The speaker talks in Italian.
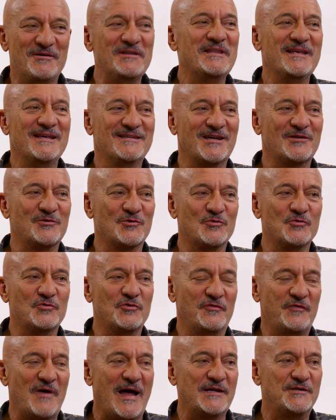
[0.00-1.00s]
Quindi è stato
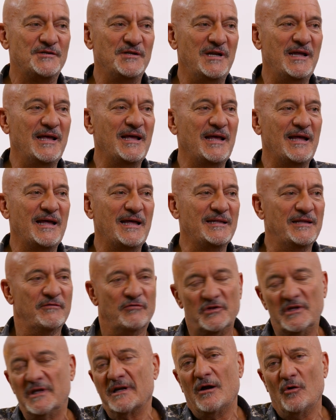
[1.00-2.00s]
tutto facile e
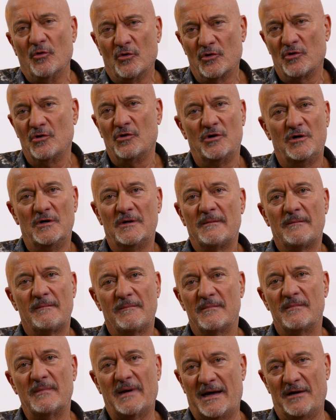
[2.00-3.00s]
devo dire loro
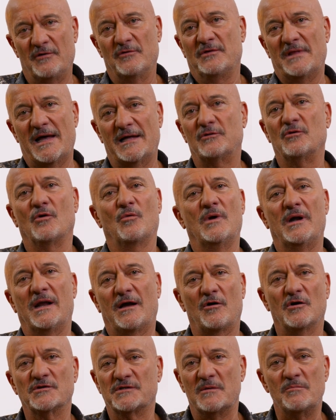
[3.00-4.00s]
hanno dato quella
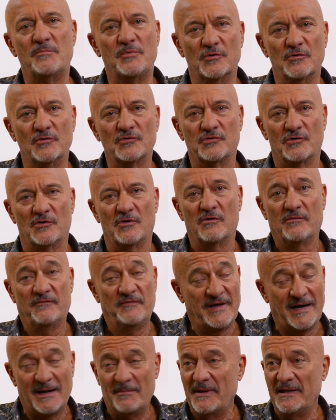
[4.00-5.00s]
cosa in più, sono
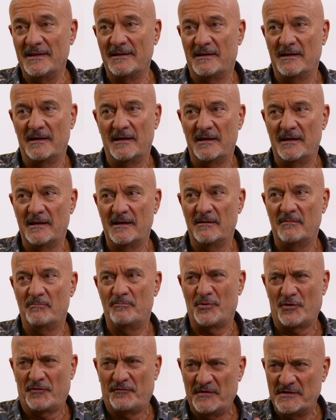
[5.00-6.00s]
veramente
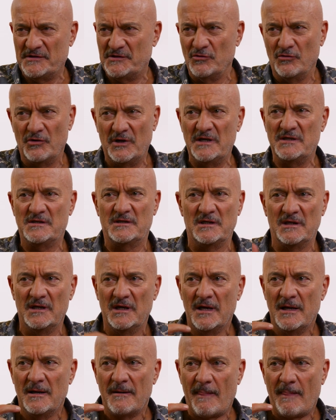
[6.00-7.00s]
professionisti,